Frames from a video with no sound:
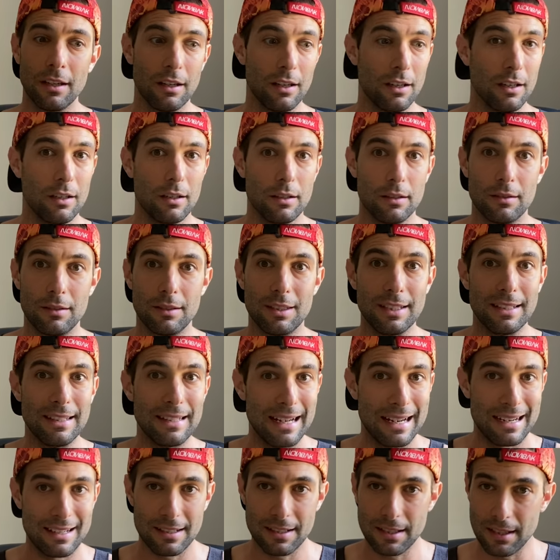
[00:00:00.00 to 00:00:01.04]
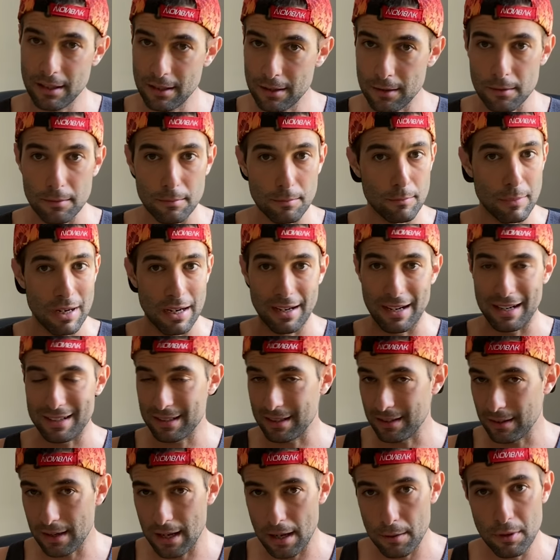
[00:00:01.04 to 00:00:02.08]
eh, tirarse,
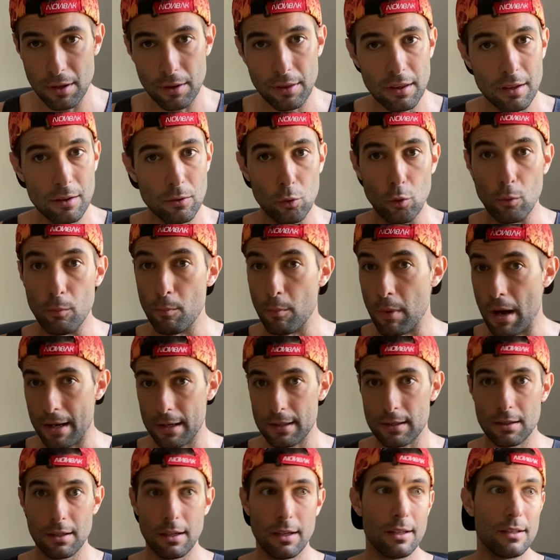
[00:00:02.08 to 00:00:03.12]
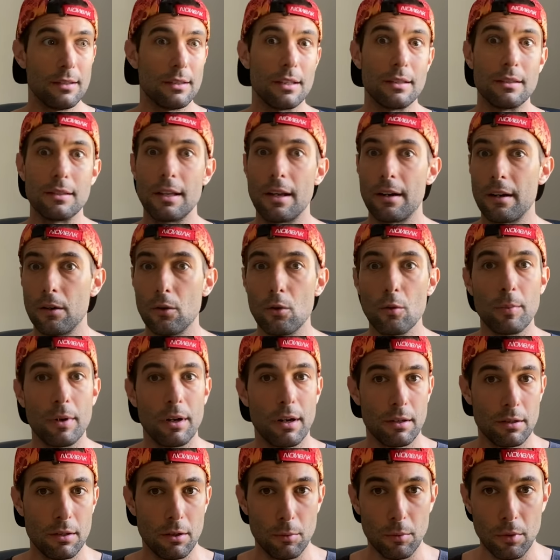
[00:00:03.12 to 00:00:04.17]
bajarse de la bici, tumbarse e intentar
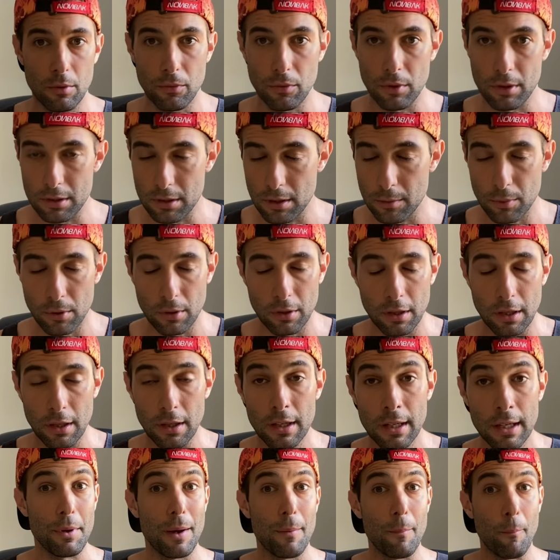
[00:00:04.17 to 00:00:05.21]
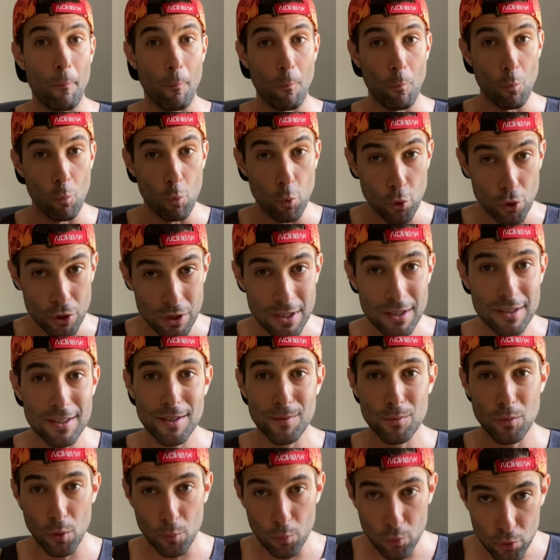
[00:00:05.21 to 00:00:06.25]
recuperarse como fuese, porque había
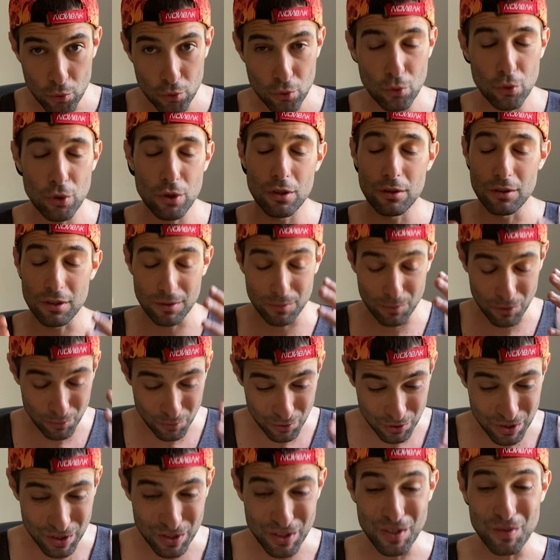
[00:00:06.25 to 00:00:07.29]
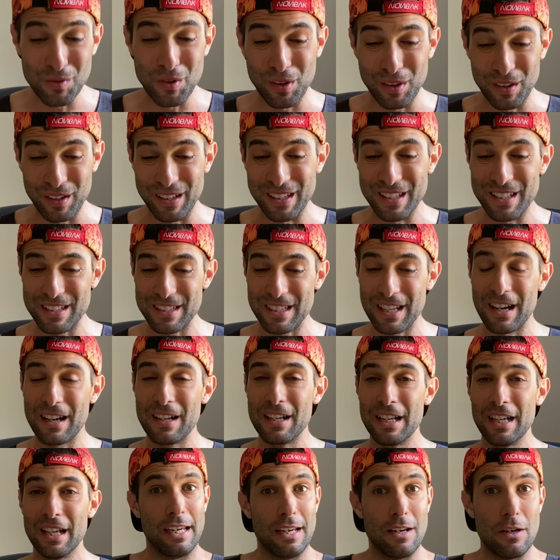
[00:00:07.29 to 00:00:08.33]
muchísimo, muchísimo, muchísimo
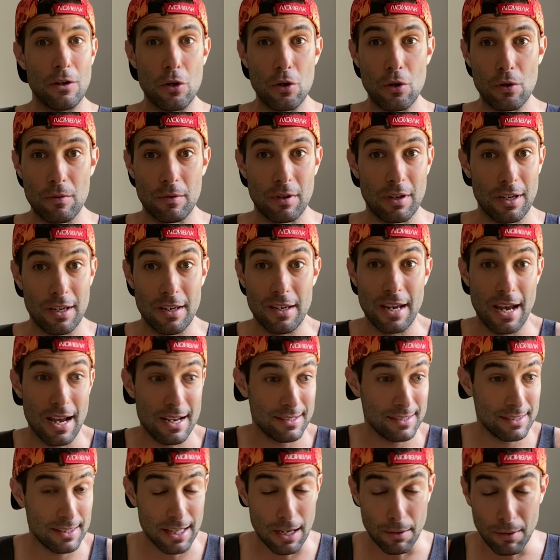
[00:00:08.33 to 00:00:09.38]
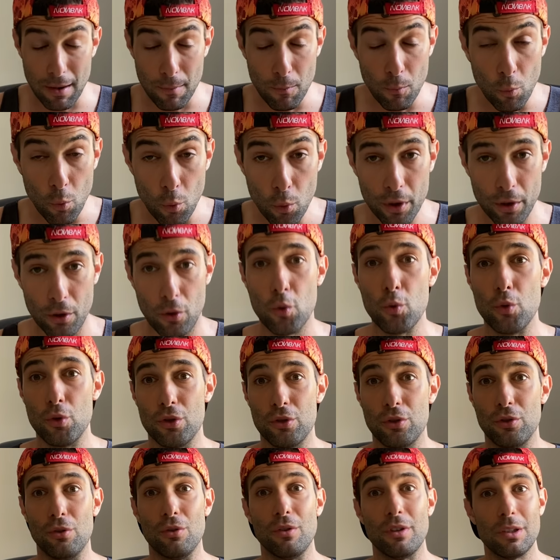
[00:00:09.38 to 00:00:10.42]
ciclista que ya estaba muy
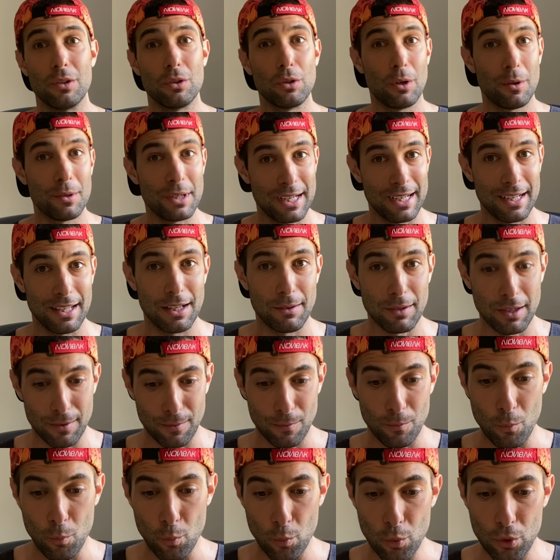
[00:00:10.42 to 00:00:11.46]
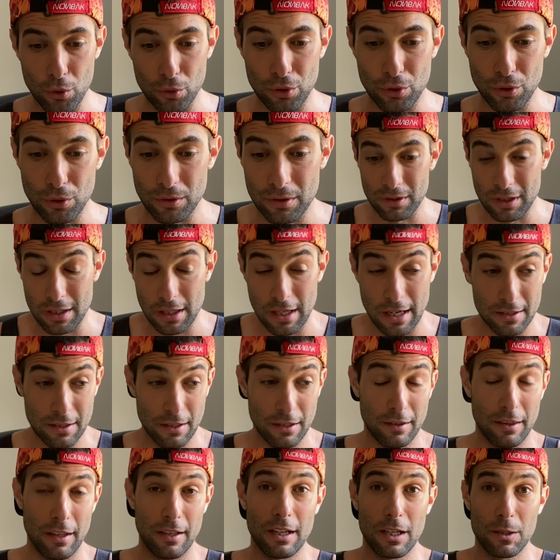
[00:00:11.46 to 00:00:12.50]
justo y todavía quedaba mucho y las
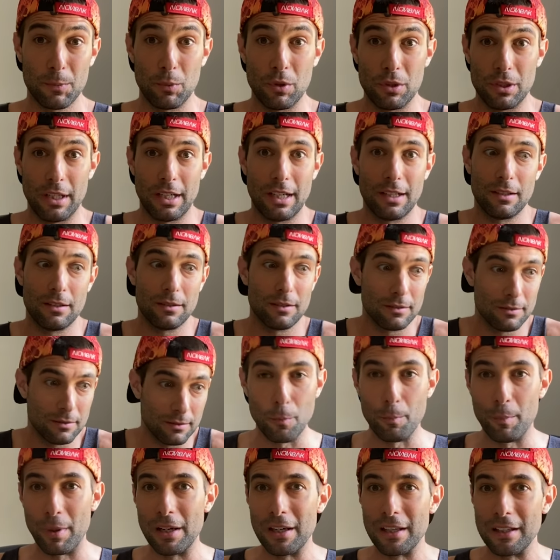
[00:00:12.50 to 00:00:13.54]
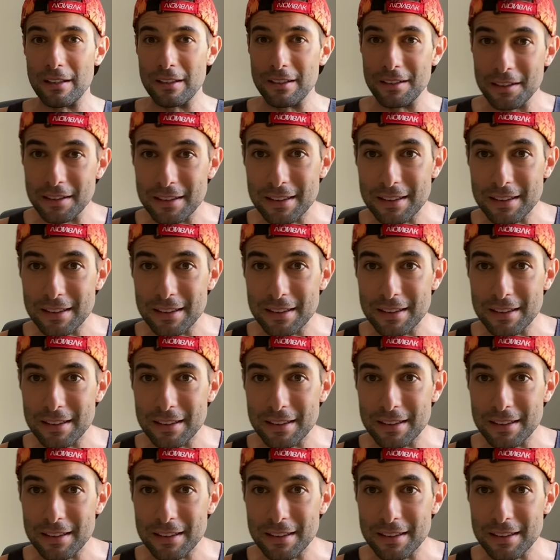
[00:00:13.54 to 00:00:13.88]
escenas pues eran un pelín